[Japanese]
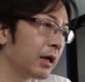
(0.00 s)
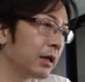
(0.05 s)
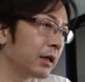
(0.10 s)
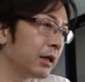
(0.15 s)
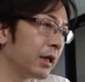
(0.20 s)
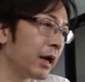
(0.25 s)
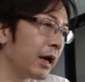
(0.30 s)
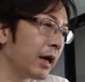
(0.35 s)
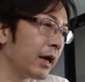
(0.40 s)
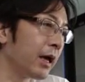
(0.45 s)

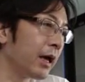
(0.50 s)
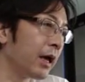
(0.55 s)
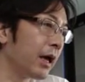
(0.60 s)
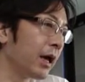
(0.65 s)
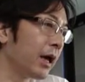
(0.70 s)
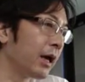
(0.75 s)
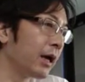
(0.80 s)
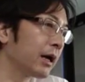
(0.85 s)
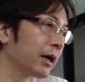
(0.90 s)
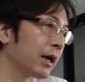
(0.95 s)

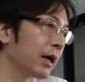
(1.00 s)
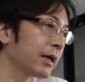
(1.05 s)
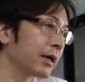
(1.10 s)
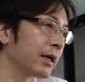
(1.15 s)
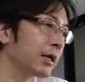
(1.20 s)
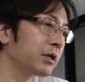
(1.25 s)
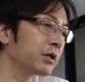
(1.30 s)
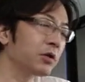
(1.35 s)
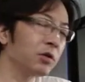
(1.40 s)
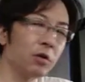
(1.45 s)
で、えー、海
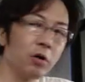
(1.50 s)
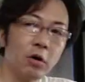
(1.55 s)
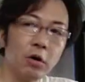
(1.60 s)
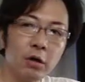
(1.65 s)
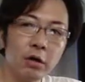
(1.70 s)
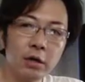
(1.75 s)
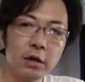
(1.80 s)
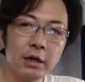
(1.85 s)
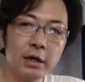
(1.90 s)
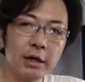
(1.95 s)
外移住の
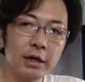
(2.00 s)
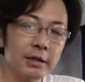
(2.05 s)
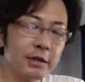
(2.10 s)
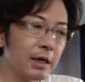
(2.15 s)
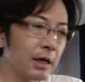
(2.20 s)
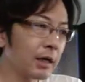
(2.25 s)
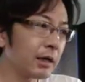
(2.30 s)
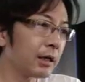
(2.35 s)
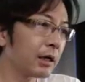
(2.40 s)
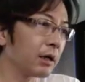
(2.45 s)
し
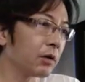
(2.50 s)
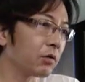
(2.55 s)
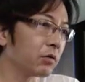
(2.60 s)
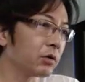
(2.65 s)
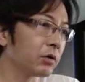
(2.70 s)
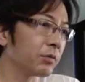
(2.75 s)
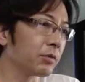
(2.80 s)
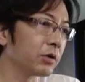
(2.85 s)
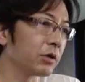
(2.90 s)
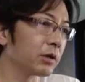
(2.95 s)
たい方からのご
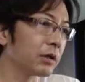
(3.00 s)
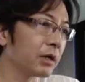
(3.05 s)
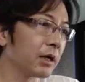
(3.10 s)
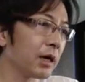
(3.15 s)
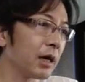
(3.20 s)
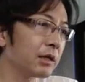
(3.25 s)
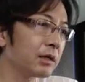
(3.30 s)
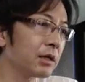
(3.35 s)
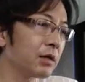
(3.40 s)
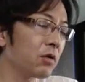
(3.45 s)
質問ですね、
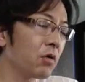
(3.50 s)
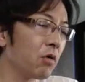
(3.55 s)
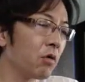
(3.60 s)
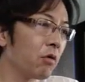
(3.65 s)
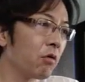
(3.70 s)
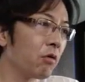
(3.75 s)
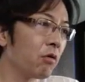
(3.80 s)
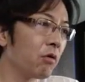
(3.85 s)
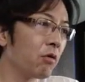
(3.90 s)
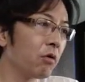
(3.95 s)
稼ぐ
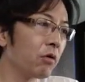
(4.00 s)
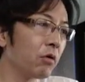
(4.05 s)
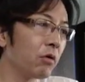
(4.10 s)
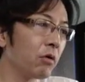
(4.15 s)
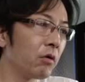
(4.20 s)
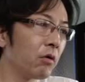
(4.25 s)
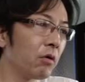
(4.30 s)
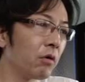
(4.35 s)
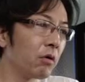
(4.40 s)
方法